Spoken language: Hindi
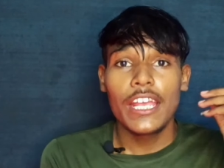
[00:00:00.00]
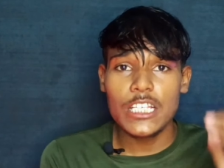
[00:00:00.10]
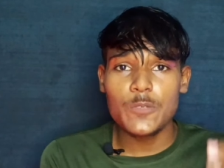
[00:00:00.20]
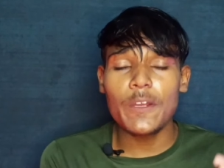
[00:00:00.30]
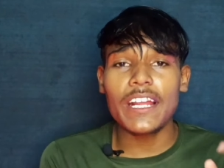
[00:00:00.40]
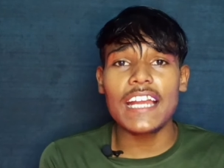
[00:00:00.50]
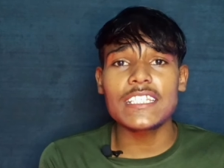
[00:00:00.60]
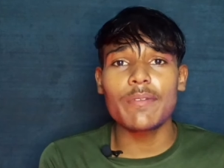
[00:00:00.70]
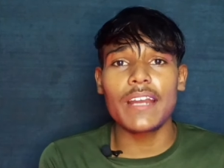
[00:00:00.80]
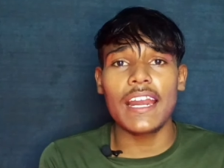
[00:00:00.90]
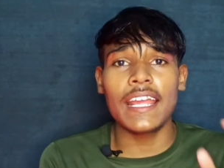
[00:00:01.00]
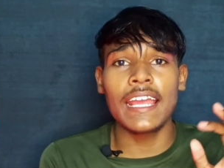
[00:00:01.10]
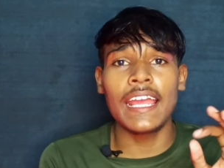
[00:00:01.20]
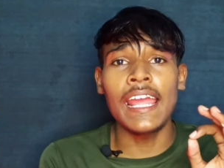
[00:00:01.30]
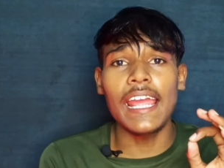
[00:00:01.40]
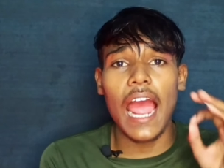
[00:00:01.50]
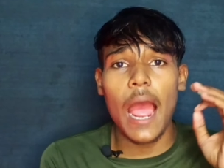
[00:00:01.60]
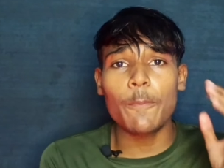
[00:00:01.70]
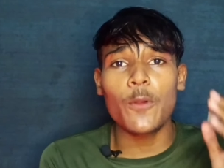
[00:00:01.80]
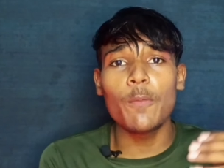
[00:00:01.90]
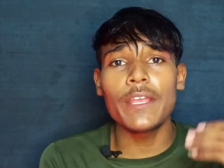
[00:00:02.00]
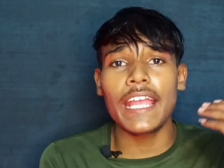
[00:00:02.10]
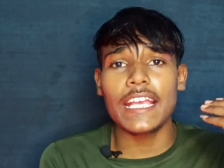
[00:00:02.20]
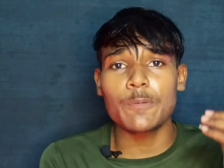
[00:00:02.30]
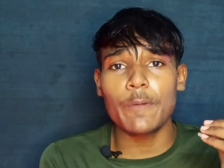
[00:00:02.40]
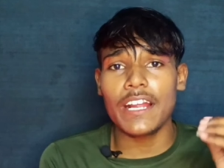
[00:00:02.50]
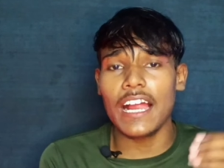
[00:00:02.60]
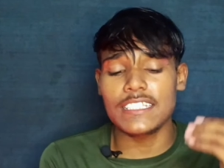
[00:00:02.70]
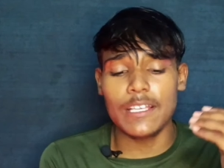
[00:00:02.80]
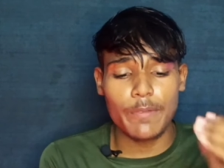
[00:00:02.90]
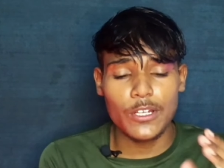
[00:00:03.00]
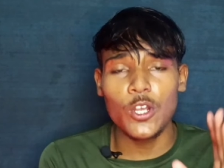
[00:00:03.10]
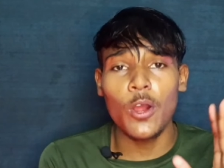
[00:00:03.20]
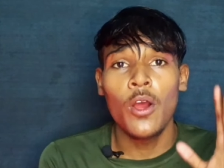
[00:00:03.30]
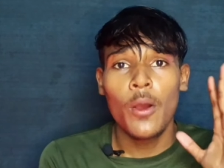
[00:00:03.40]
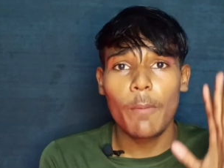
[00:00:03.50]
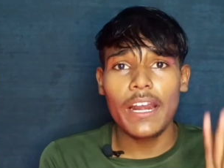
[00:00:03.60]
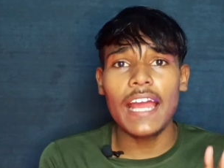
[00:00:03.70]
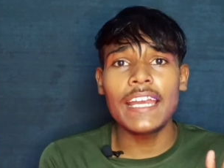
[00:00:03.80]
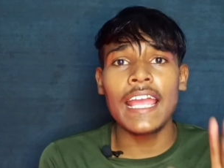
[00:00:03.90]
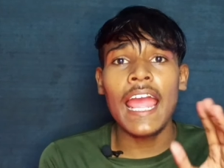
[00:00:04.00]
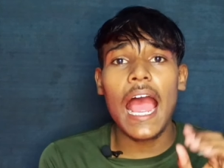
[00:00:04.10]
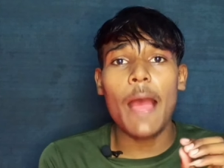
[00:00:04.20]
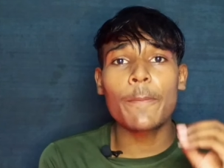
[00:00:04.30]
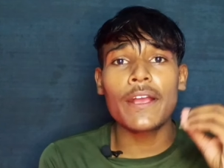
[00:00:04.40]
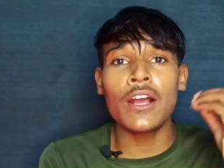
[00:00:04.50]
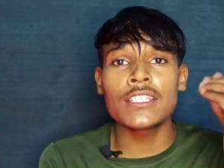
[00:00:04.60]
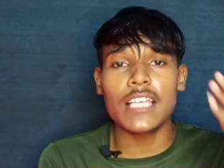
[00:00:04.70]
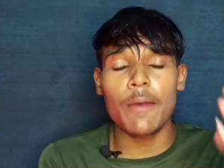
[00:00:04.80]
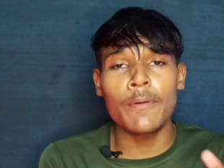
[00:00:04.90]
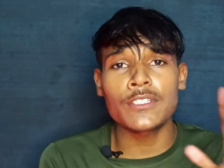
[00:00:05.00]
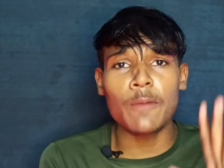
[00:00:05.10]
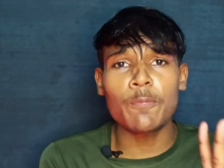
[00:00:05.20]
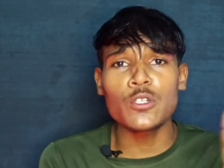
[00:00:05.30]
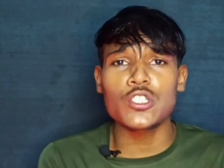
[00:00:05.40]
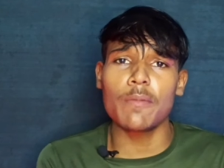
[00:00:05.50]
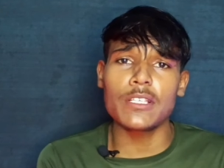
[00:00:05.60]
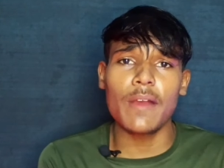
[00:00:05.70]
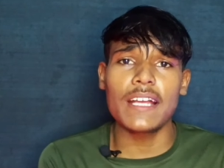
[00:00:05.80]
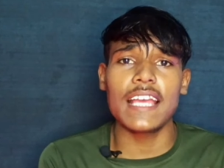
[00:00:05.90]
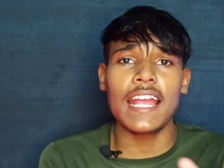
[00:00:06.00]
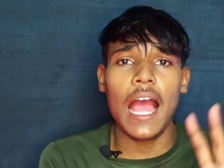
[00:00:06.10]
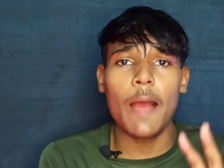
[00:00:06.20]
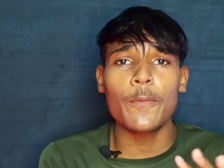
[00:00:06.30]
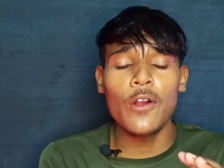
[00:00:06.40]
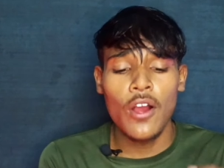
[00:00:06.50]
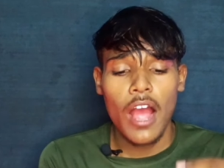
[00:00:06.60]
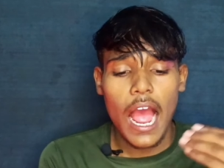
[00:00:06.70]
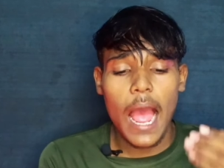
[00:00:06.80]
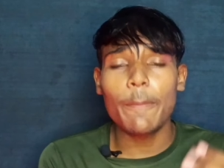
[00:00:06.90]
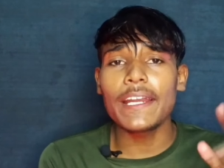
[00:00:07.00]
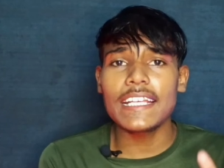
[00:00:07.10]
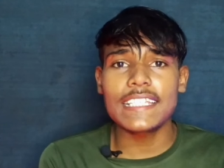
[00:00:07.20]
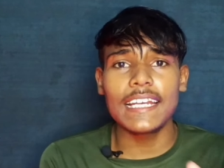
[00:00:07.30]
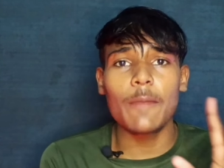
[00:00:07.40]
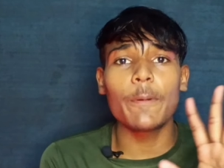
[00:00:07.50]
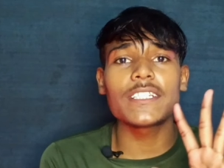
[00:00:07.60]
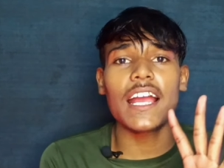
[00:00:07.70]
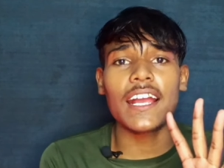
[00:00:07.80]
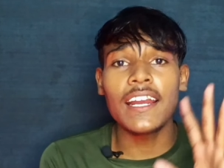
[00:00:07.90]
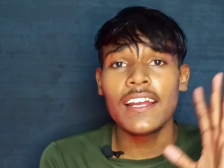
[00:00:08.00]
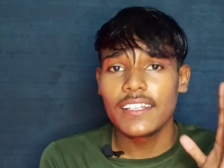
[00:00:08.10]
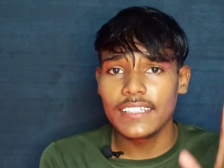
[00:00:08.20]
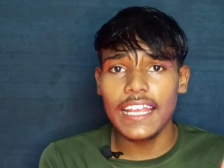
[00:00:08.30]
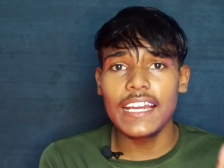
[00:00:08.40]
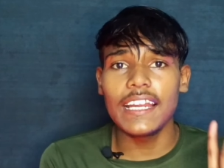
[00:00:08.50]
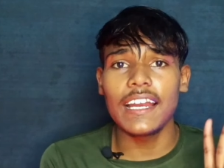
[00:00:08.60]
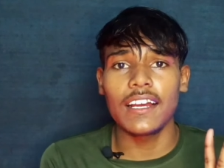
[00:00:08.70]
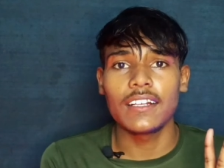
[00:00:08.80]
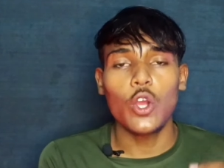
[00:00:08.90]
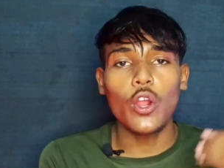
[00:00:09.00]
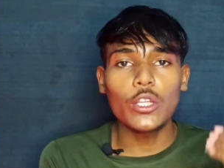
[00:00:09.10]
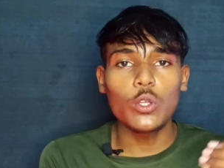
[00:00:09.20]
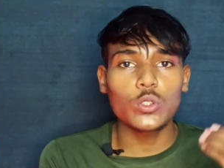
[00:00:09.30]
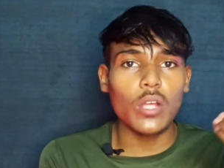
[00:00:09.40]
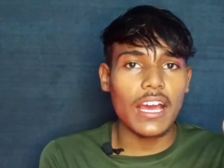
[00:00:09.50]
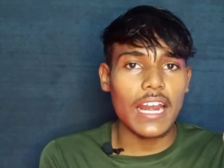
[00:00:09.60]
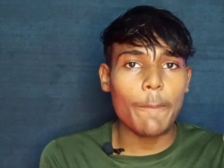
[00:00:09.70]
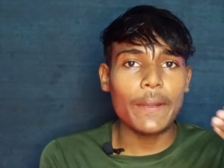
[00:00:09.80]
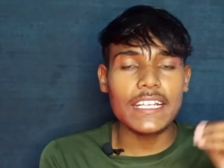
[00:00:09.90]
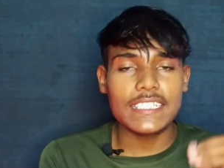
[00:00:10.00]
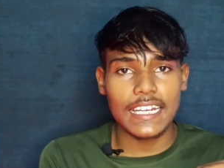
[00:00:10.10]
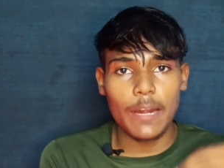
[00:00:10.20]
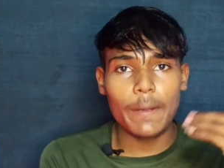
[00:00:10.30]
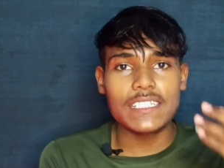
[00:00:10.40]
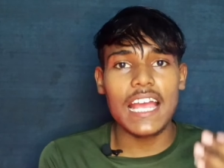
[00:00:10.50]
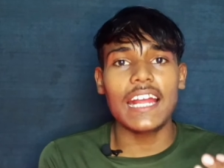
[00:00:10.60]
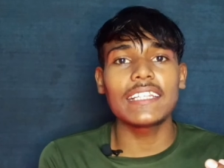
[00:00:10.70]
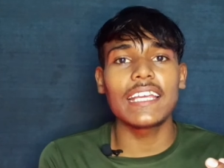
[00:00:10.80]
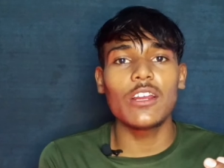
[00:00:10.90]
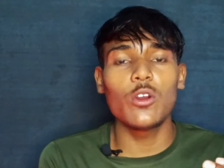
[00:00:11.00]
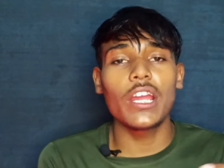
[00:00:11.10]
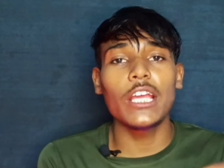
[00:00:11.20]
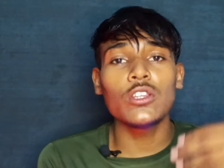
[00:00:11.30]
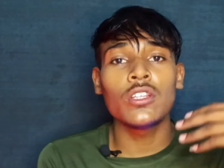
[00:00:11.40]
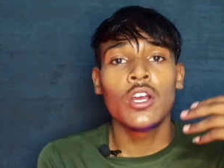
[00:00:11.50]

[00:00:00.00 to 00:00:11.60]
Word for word: किस प्रकार से बना रहे हैं आपको भी किस प्रकार से वीडियो बनानी है आपके सब सब कुछ समझ में आ जाएगा आपको आप इनके चैनल पर जाकर देख लेना क्योंकि दोस्तों अगर आप इनके चैनल पर जाकर देख लोगे